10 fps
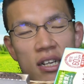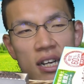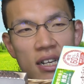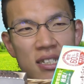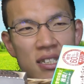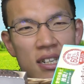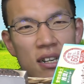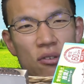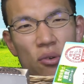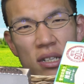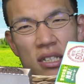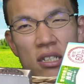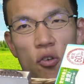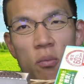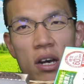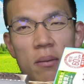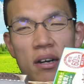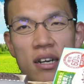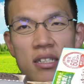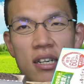感じられる美味しいと思えれば
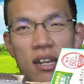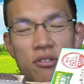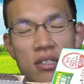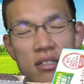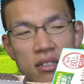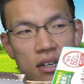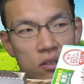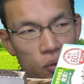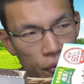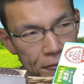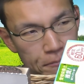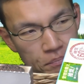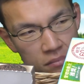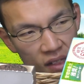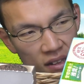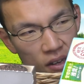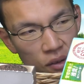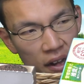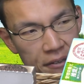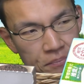感じられるんですけどなんだ
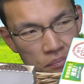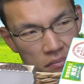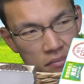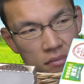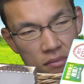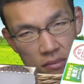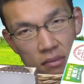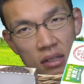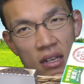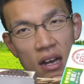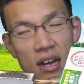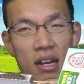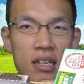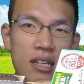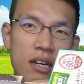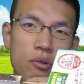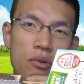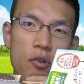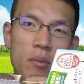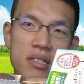ろうなきな粉
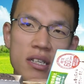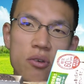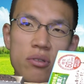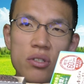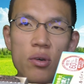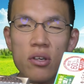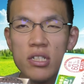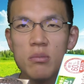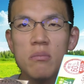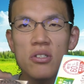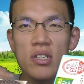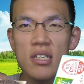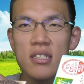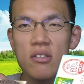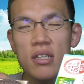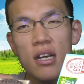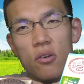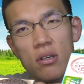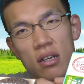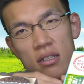の香ばしさ幼少期の自分もそうだったんですけど
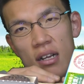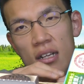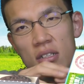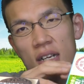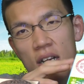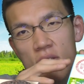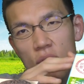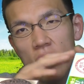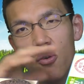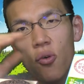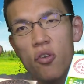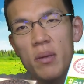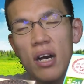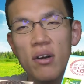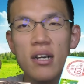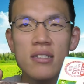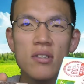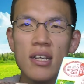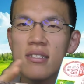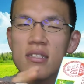結なんかそこで好みが分かれそ
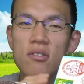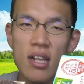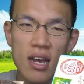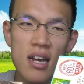うな気がするので